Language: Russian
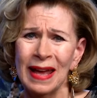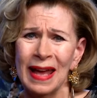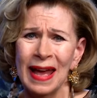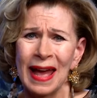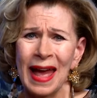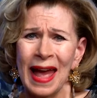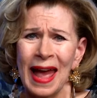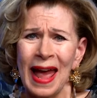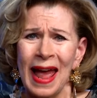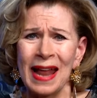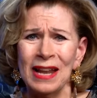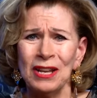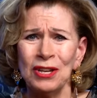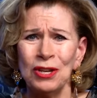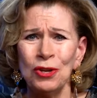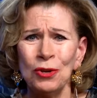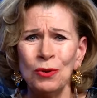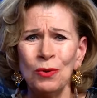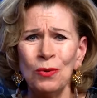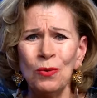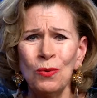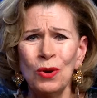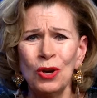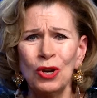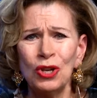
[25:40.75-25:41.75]

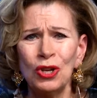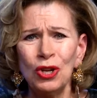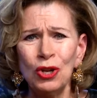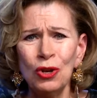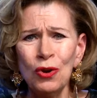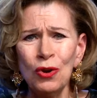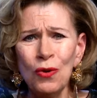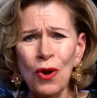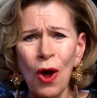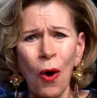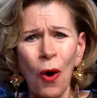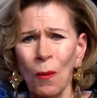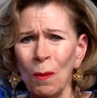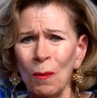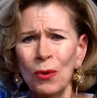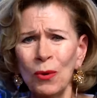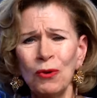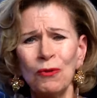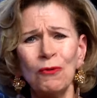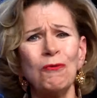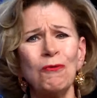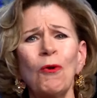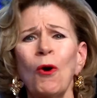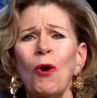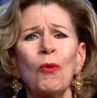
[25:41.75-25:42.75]
И
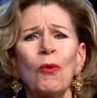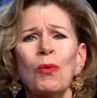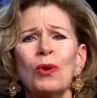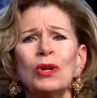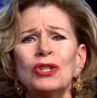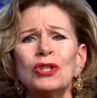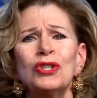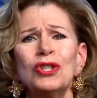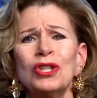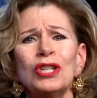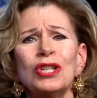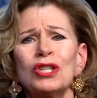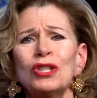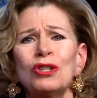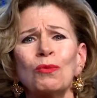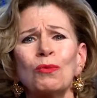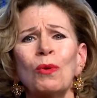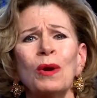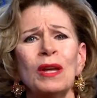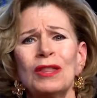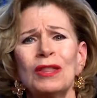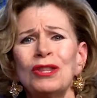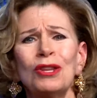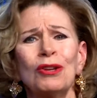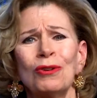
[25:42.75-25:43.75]
вы идете
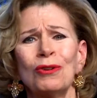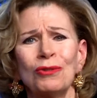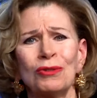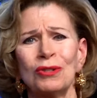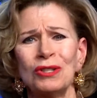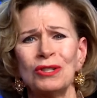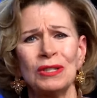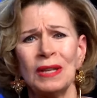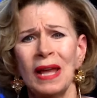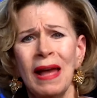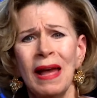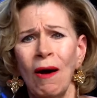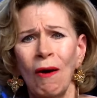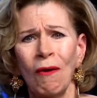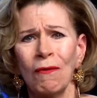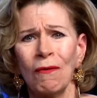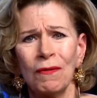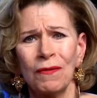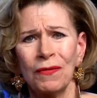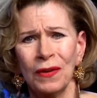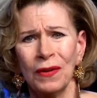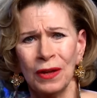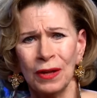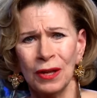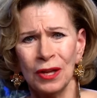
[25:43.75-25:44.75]
вперед не сами по
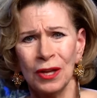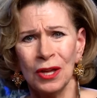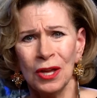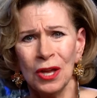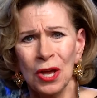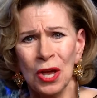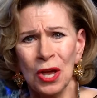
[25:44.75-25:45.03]
себе.